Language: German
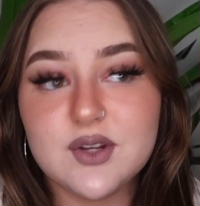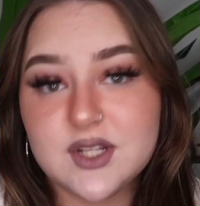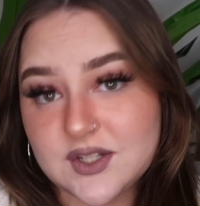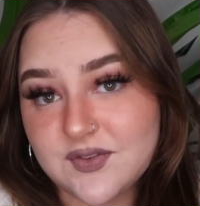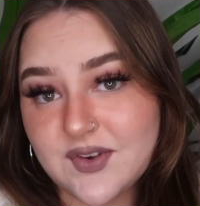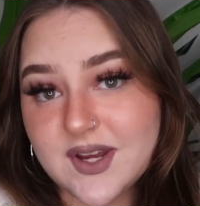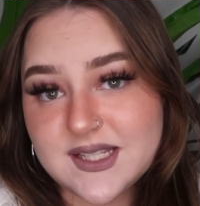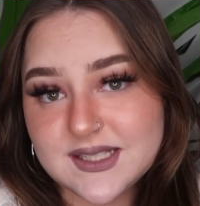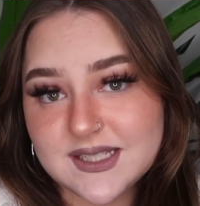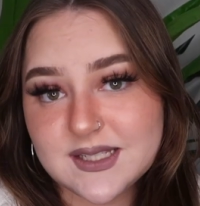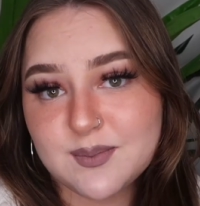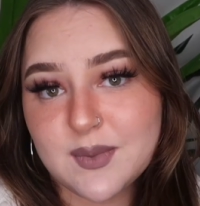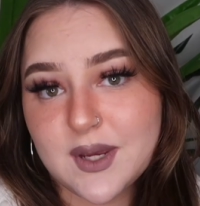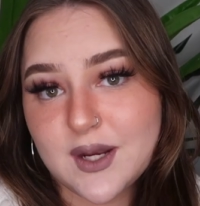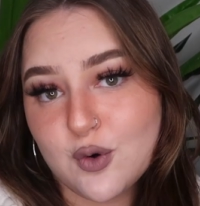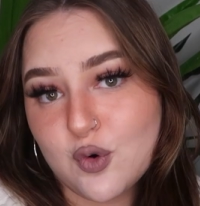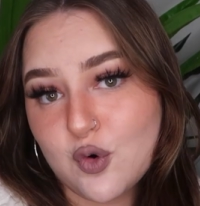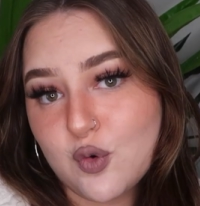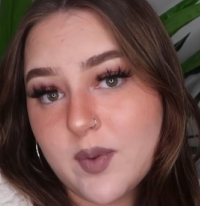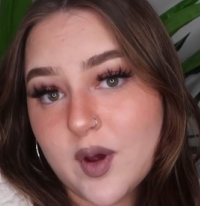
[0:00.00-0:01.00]
Und ich weiß, dass
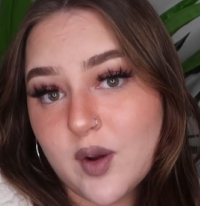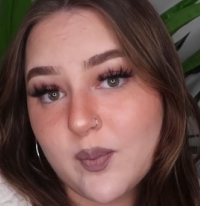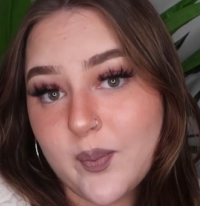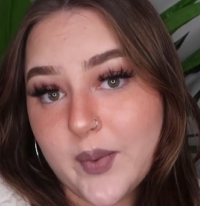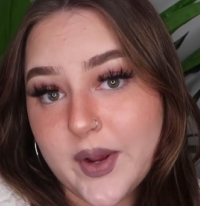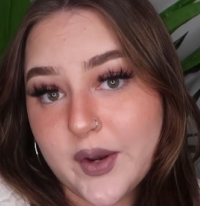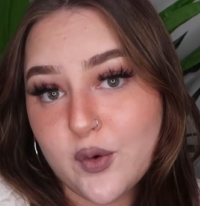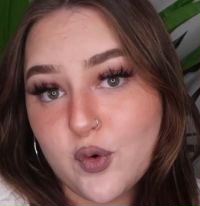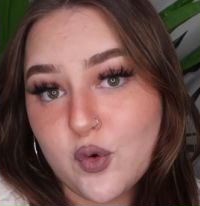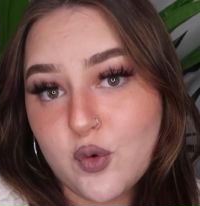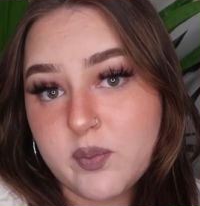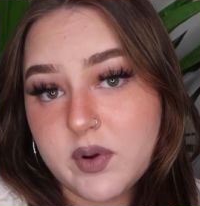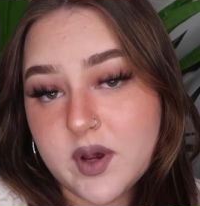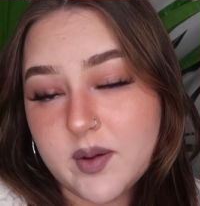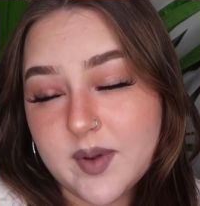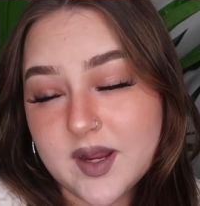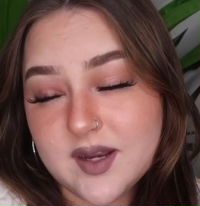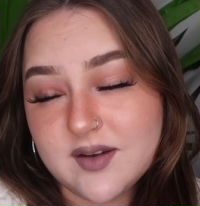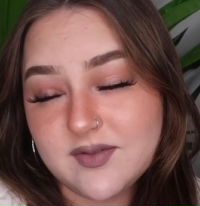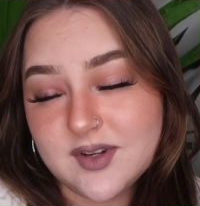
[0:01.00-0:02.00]
meine Oma und mein Opa
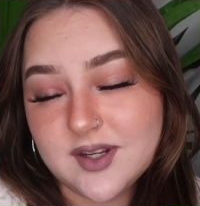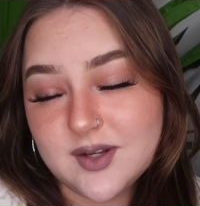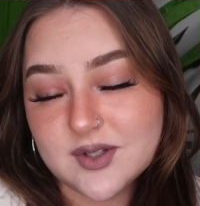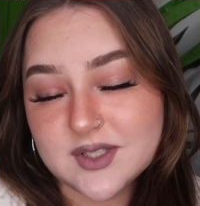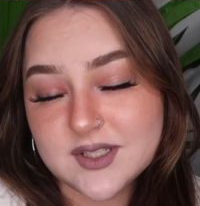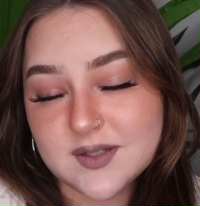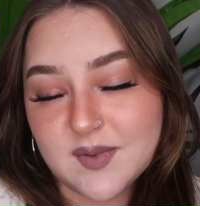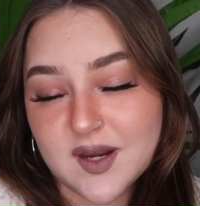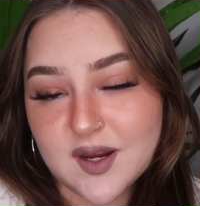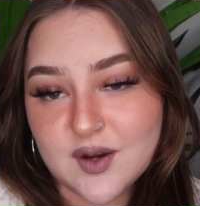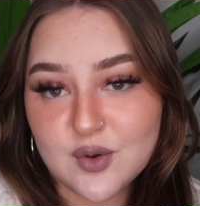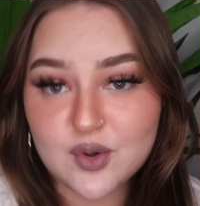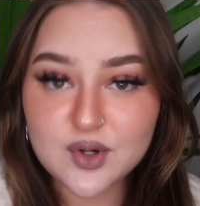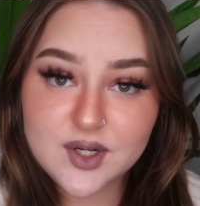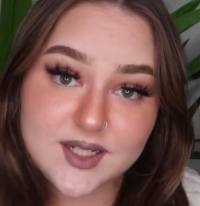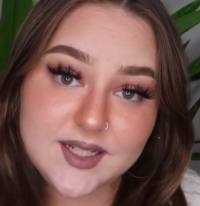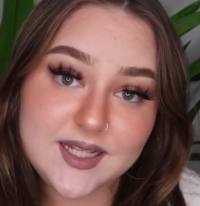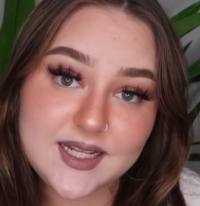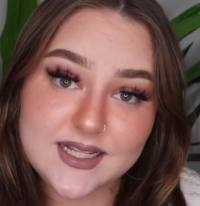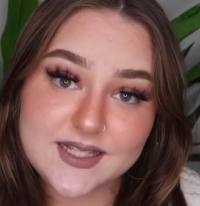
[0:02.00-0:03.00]
meine Videos immer gucken,